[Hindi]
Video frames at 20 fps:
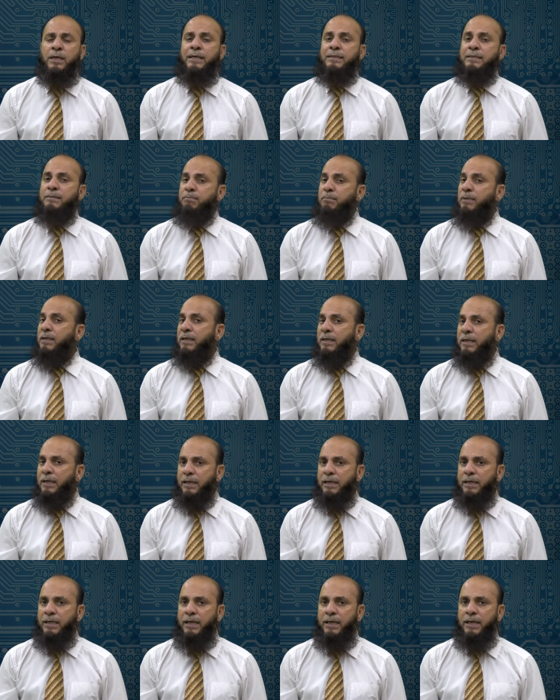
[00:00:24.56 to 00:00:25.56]
असेंबल
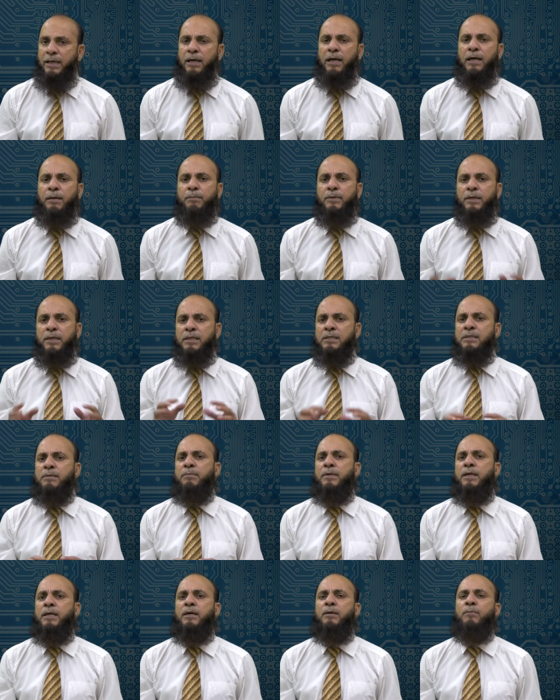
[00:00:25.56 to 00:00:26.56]
कर लिया है अब
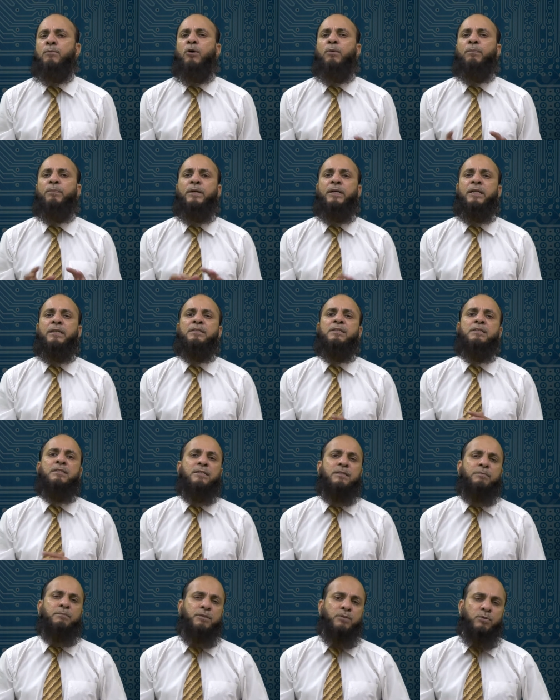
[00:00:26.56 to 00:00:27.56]
इसमें हम ऑपरेटिंग
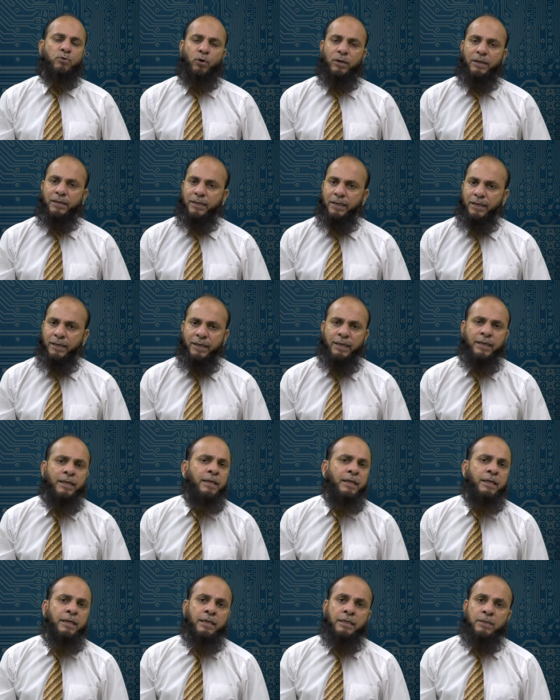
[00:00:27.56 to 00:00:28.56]
सिस्टम इंस्टॉल करने
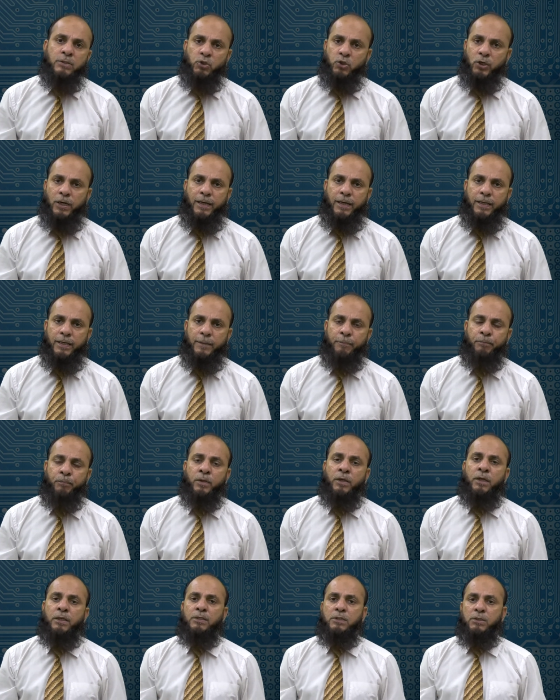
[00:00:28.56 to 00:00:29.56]
जा रहे हैं
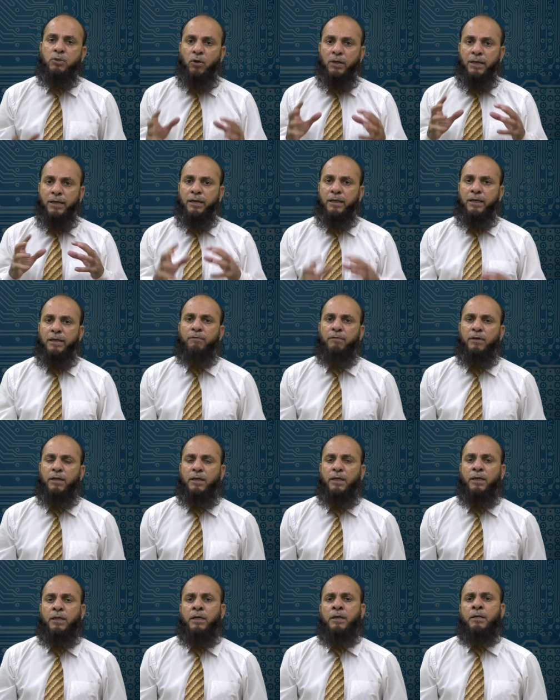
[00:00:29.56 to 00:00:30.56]
इंस्टॉल करने
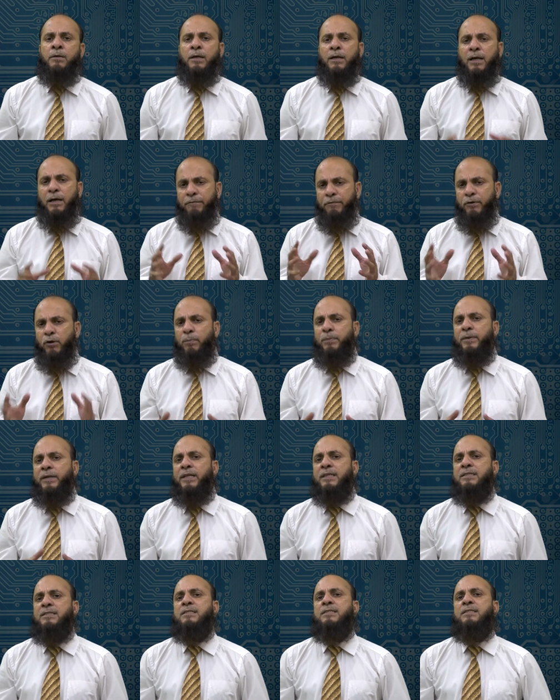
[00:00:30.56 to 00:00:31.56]
वाले हैं काफ़ी
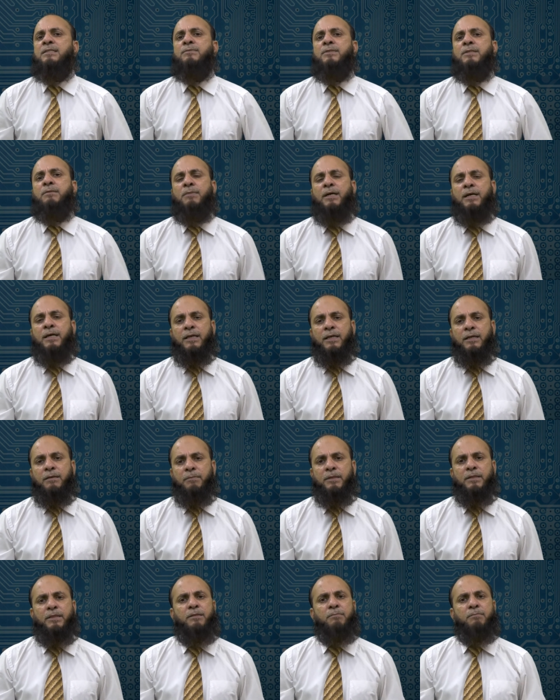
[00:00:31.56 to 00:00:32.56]
ऑपरेटिंग सिस्टम्स है मार्केट
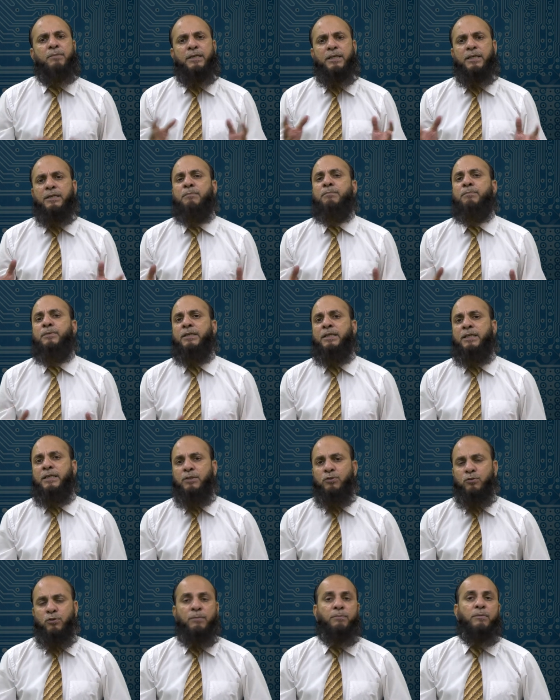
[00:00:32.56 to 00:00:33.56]
में तीन बड़ी
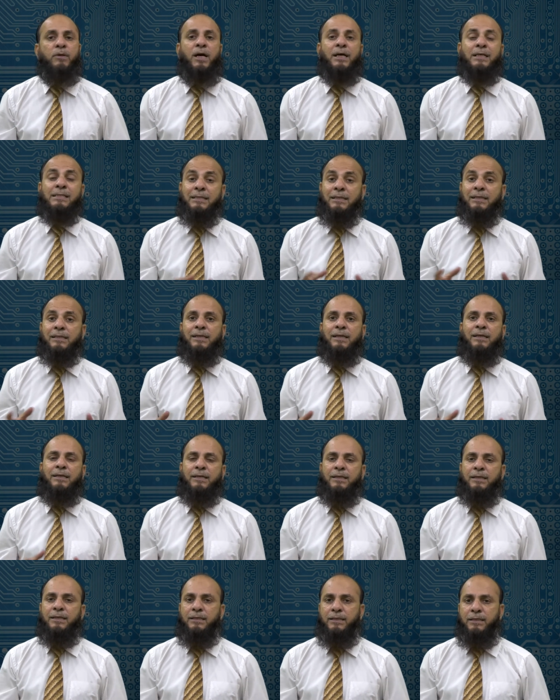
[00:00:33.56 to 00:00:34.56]
कंपनियां जो हम अक्सर देखा
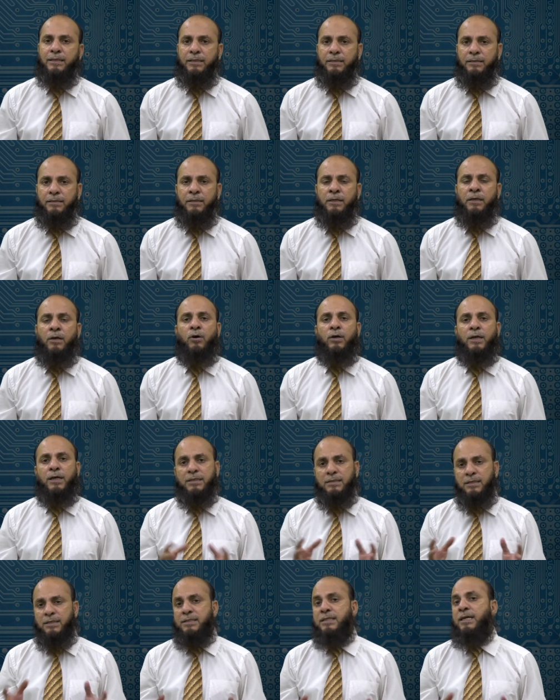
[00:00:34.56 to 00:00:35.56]
करते हैं और
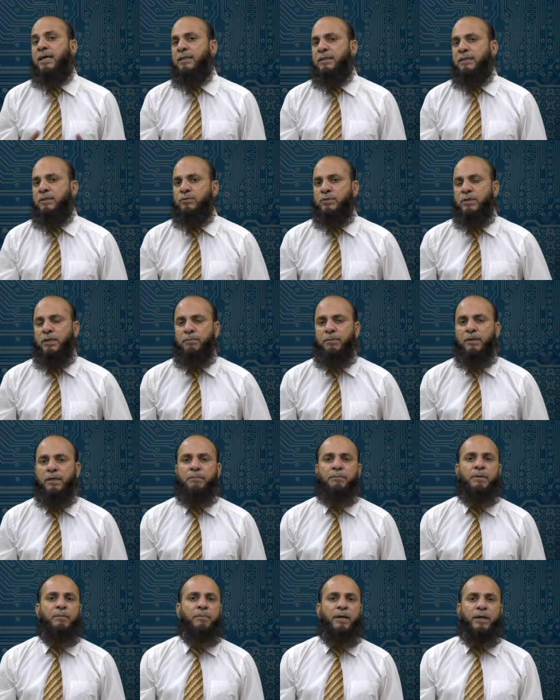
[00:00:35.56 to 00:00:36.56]
अक्सर जानते हैं उसके
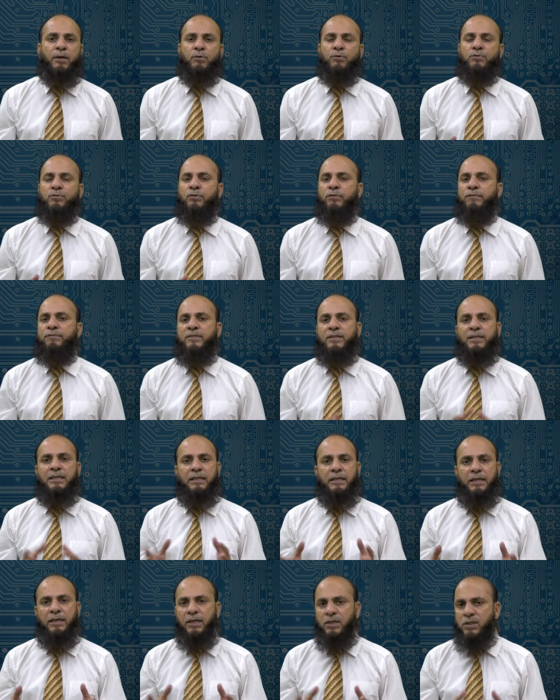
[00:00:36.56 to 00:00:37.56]
बारे में माइक्रोसॉफ्ट है
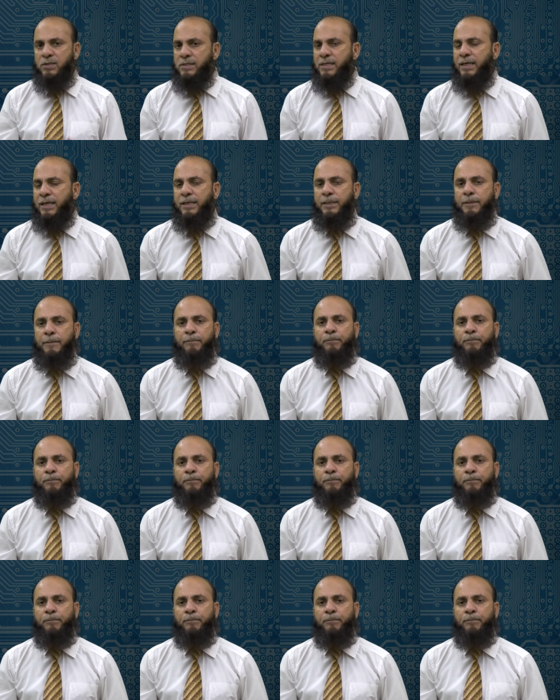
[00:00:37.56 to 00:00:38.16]
लेनक्स है